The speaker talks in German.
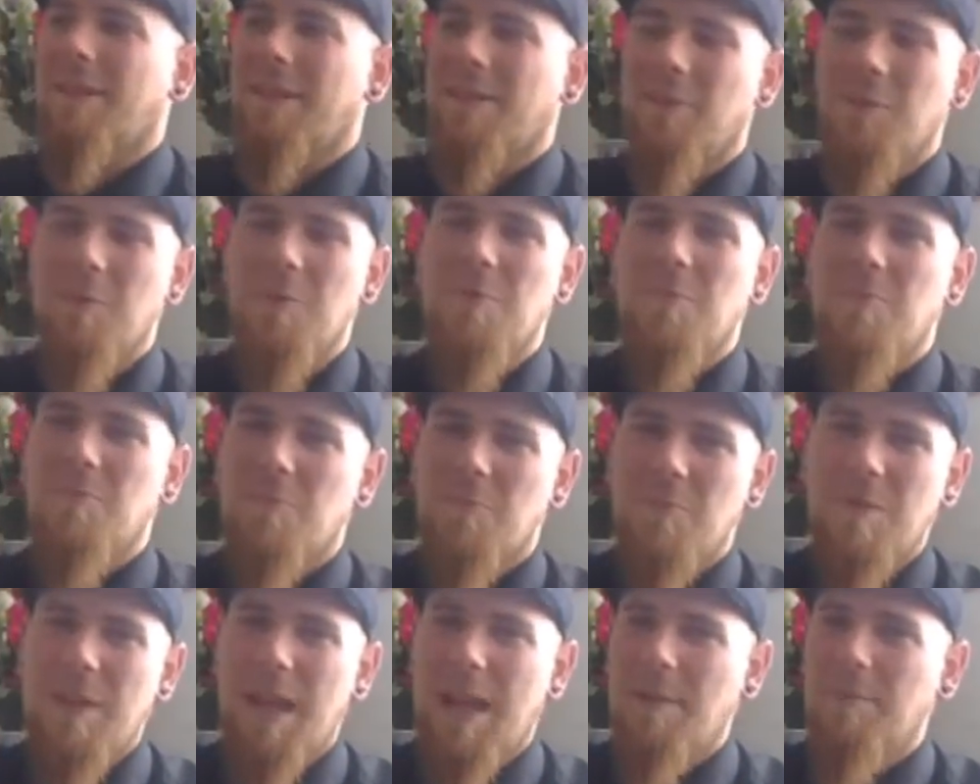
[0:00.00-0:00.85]
irgendwo
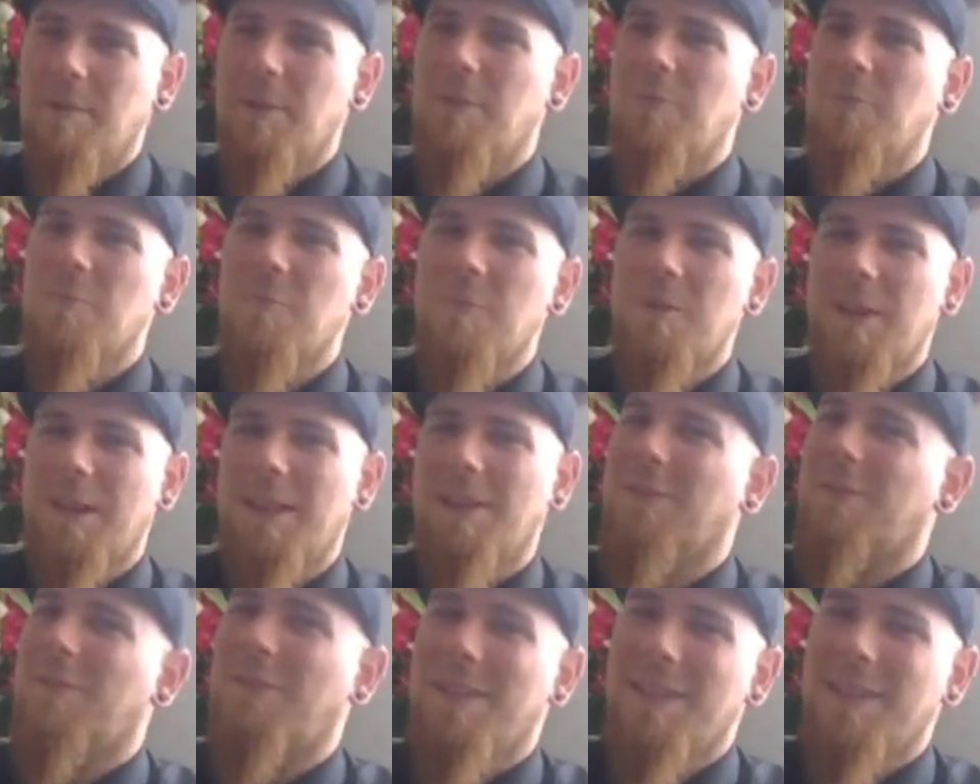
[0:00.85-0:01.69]
unheimlich
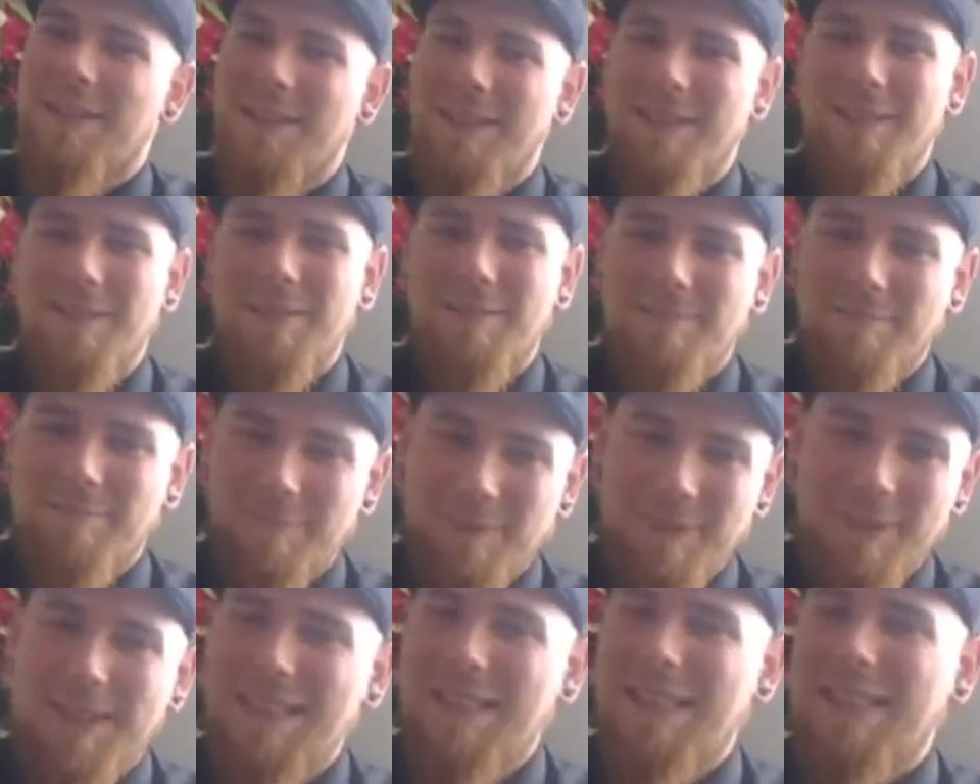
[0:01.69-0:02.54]
urig finde,
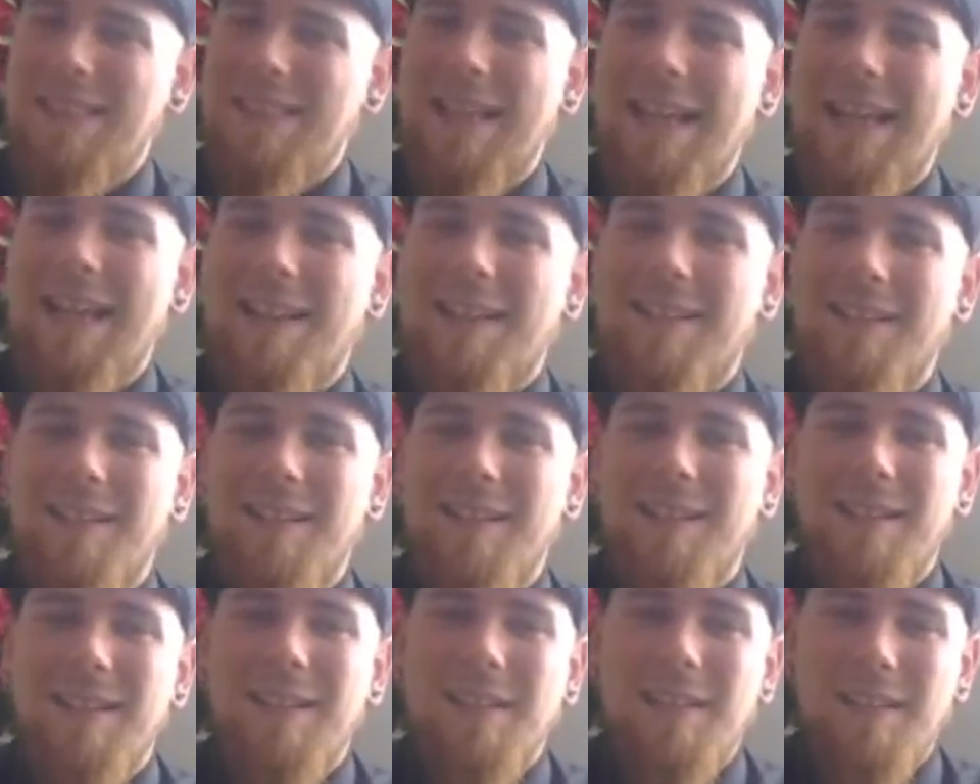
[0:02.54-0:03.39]
muss ich sagen.
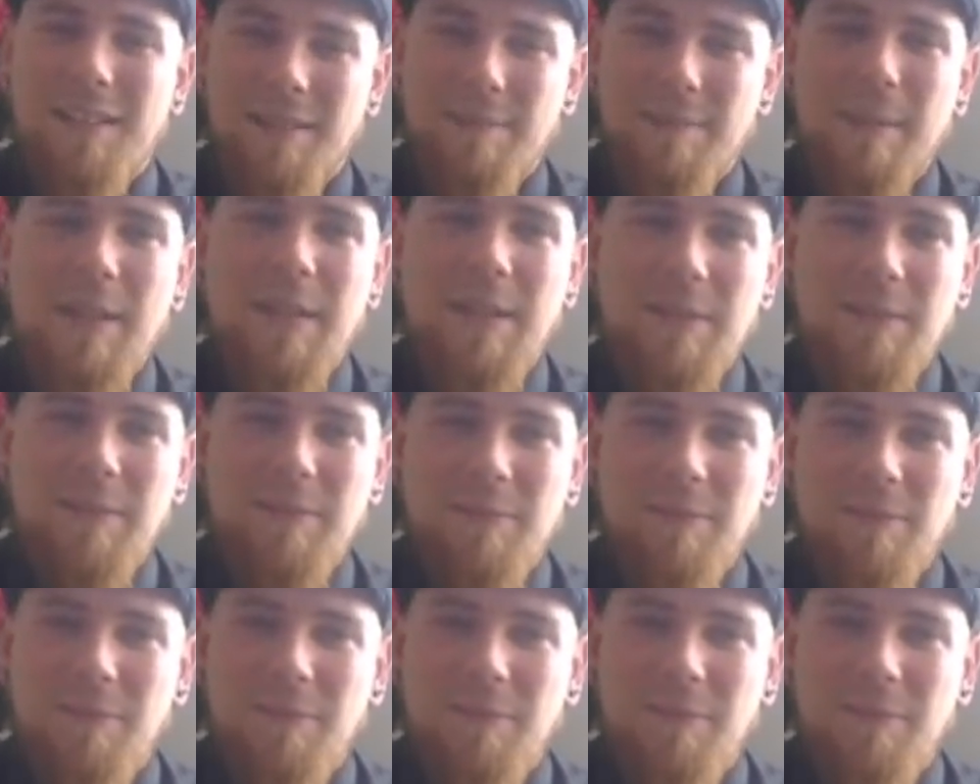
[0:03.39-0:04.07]
Das macht es